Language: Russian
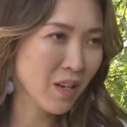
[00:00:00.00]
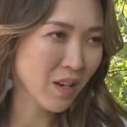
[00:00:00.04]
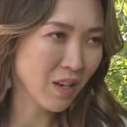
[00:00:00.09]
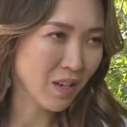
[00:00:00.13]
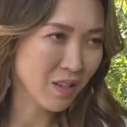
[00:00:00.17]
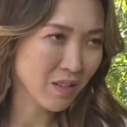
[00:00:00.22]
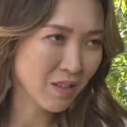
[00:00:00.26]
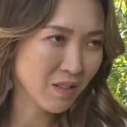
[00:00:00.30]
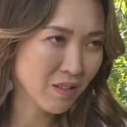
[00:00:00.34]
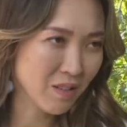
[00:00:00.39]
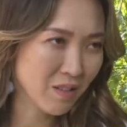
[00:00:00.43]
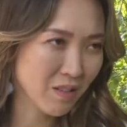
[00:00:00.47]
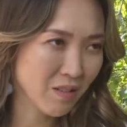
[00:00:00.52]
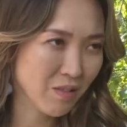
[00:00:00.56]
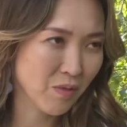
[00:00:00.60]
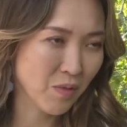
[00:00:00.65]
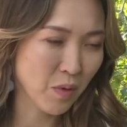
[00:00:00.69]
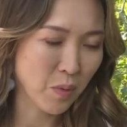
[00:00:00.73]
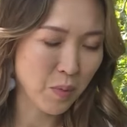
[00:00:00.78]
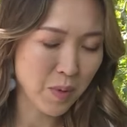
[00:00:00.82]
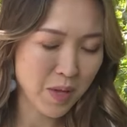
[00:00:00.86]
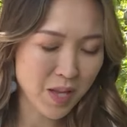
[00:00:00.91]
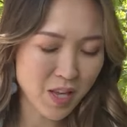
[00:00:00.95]
раз
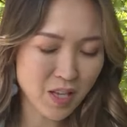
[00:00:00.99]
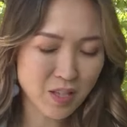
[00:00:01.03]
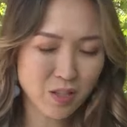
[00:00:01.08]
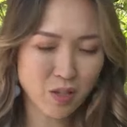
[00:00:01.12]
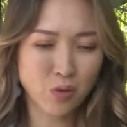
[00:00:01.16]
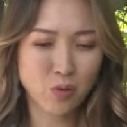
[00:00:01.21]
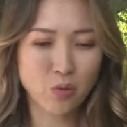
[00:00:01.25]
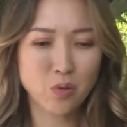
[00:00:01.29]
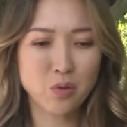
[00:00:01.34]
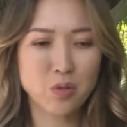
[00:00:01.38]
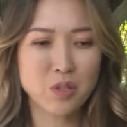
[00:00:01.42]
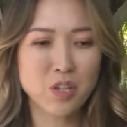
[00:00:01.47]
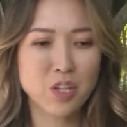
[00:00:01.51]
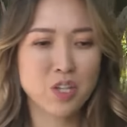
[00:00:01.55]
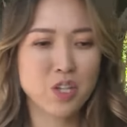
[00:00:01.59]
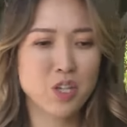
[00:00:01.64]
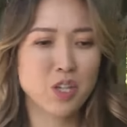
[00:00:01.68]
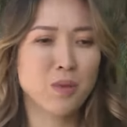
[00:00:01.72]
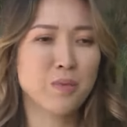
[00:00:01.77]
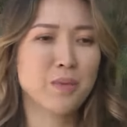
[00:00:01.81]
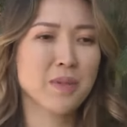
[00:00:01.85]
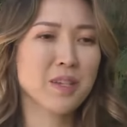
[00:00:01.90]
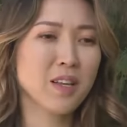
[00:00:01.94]
феминистка, то
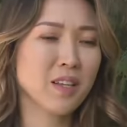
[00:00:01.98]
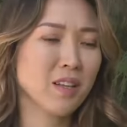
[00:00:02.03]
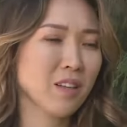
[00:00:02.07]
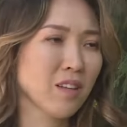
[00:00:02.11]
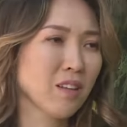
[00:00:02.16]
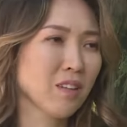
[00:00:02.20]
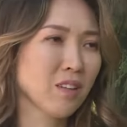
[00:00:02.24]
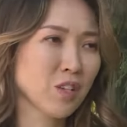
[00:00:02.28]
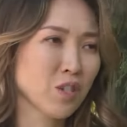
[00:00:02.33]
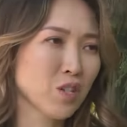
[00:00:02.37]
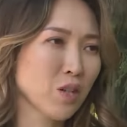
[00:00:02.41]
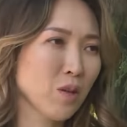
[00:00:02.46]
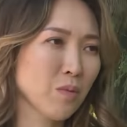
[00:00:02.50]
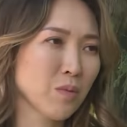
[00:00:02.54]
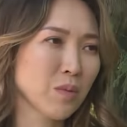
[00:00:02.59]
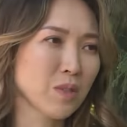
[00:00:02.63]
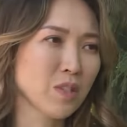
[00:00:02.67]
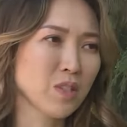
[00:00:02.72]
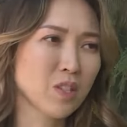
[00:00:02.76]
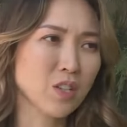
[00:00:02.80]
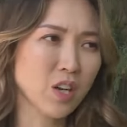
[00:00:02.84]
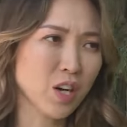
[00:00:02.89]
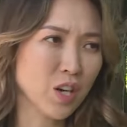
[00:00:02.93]
значит обязательно она должна
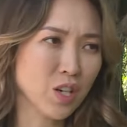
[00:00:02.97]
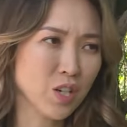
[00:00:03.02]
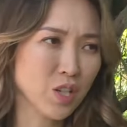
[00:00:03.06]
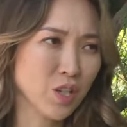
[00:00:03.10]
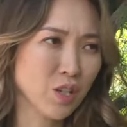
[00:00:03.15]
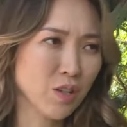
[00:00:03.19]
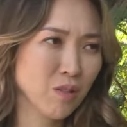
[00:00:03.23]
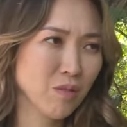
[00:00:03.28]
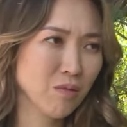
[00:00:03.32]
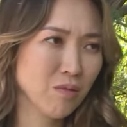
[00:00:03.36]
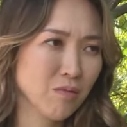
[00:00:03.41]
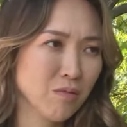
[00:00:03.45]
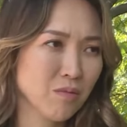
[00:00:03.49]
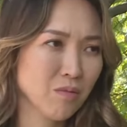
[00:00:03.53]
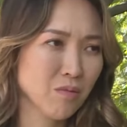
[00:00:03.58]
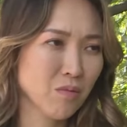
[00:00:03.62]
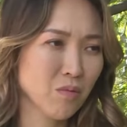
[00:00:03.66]
быть страшная,